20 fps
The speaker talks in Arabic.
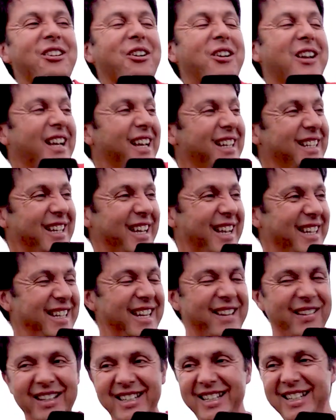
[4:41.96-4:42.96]
دونك هذه
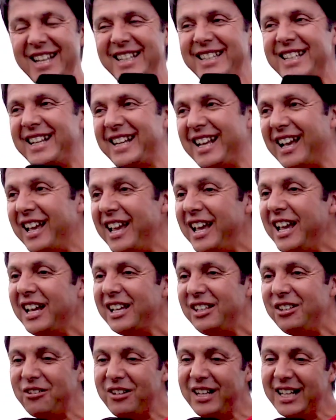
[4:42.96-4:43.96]
هذه هذه نظريه
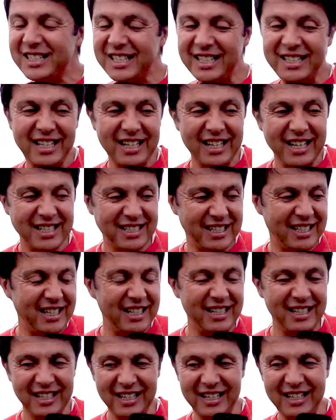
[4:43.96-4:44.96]
دونك لا رجعنا لا رجعنا
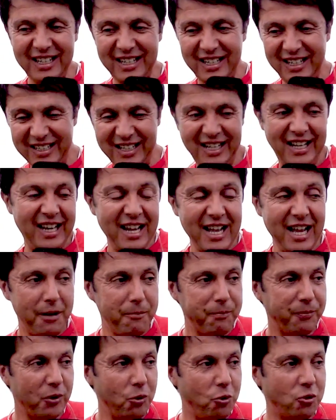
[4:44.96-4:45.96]

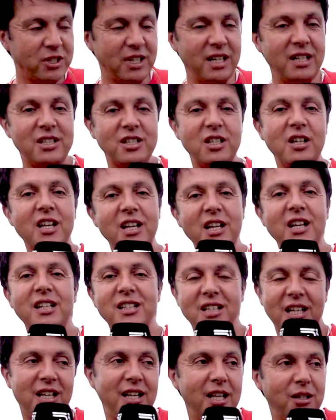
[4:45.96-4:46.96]
للدلاح ورجعنا للشركه
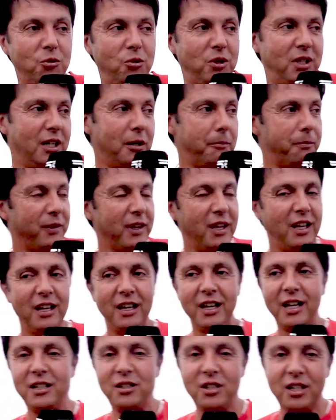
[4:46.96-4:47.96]
اللي دخلته ليا
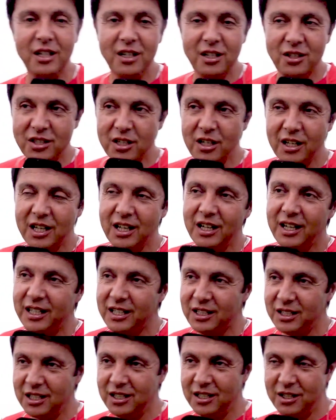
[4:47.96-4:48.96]
هاد الشركه الله
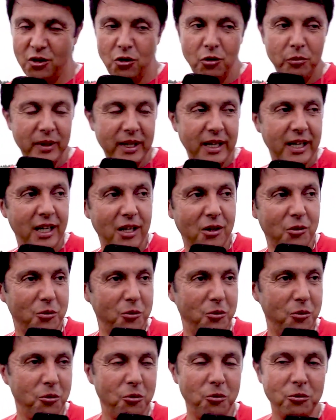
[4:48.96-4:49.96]
يجزيهم بخير
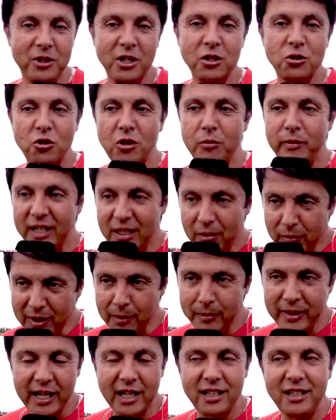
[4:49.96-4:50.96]
وتنشكرهم هذا
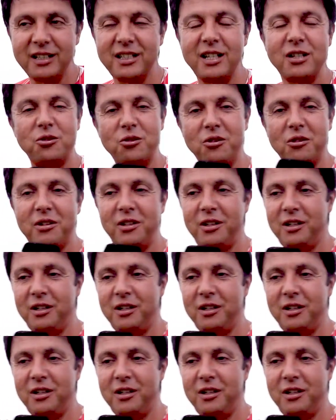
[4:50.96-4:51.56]
المنبر هذا تنشكر